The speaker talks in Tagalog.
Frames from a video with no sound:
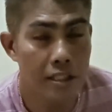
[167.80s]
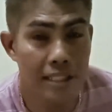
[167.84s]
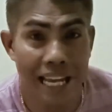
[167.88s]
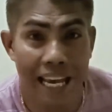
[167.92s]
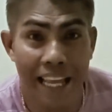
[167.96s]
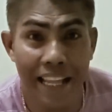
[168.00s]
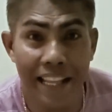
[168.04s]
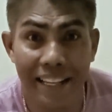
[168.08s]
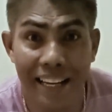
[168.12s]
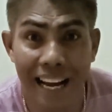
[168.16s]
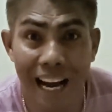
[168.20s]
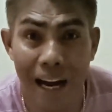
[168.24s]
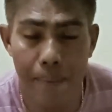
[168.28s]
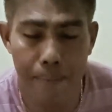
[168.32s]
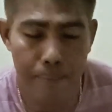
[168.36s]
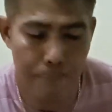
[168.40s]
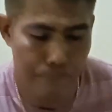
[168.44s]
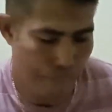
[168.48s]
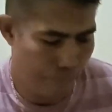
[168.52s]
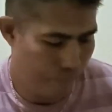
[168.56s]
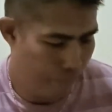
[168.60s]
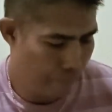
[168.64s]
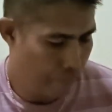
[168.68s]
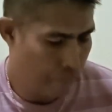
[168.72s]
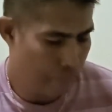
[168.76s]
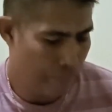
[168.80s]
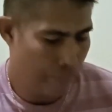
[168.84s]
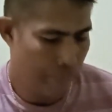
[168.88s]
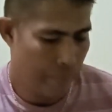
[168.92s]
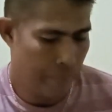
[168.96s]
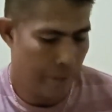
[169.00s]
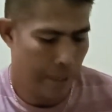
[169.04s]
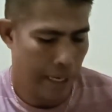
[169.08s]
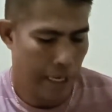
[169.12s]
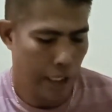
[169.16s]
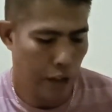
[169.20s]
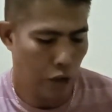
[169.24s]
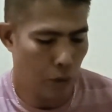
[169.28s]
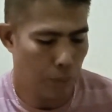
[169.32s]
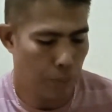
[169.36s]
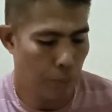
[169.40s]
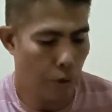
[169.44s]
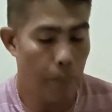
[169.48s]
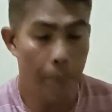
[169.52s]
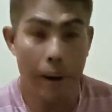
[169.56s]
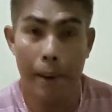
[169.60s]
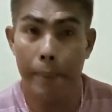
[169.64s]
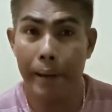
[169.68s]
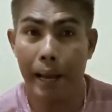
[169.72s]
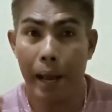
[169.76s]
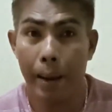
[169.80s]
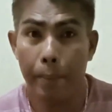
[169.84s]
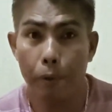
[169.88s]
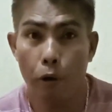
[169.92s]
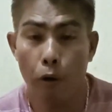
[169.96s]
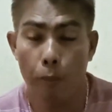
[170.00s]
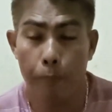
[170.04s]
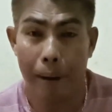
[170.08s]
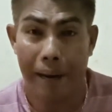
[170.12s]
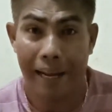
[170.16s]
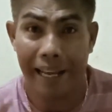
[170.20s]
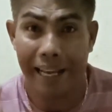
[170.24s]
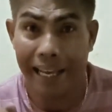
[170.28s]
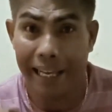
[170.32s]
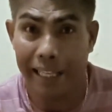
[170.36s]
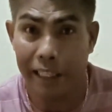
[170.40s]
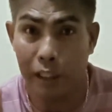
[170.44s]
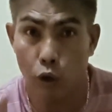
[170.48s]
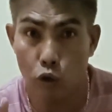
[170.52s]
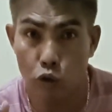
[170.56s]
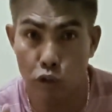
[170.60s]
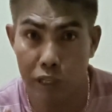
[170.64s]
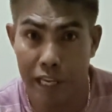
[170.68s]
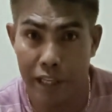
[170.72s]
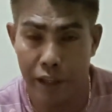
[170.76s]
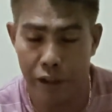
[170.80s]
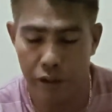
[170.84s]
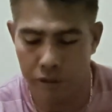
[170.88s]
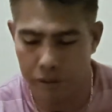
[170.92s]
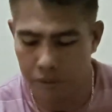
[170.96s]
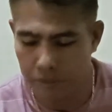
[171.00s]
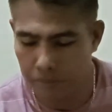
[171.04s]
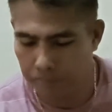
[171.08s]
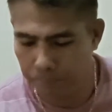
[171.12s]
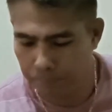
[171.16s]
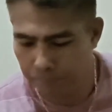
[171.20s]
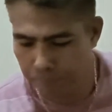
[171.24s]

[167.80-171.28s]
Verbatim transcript: side cam. Ito po, mamaya po, pakikita ko sa inyo.